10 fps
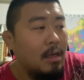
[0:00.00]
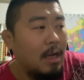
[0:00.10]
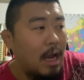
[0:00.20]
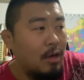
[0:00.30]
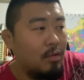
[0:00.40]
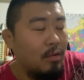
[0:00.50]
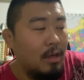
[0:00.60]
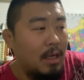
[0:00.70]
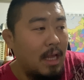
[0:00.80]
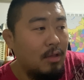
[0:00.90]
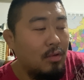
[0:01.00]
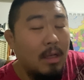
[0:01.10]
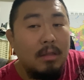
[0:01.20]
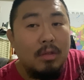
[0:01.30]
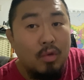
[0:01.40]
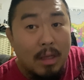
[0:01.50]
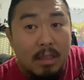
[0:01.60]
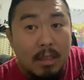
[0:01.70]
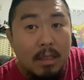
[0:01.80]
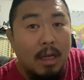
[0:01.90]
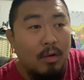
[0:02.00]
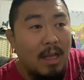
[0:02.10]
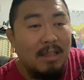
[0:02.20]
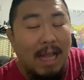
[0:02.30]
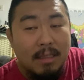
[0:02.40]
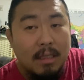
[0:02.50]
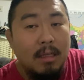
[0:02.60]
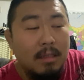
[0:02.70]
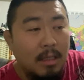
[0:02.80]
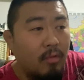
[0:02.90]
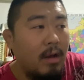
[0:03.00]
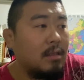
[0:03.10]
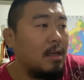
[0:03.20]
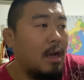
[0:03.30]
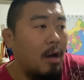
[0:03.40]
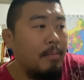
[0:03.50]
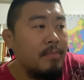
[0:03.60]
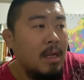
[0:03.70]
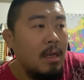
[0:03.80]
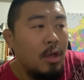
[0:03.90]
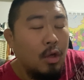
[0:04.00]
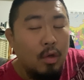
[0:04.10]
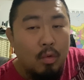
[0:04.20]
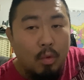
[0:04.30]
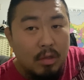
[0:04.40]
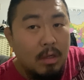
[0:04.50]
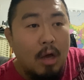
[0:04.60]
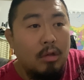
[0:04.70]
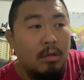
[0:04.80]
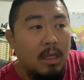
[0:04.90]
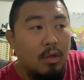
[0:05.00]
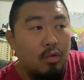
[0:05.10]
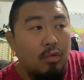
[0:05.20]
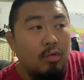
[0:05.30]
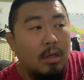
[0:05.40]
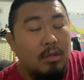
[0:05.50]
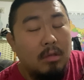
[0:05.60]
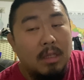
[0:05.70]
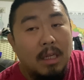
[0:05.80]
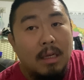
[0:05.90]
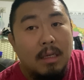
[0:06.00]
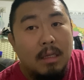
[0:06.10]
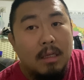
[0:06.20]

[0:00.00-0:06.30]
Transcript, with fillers: 还是说我练拳拳击的，练打击的街头防身好？”我就告诉您，如果是您，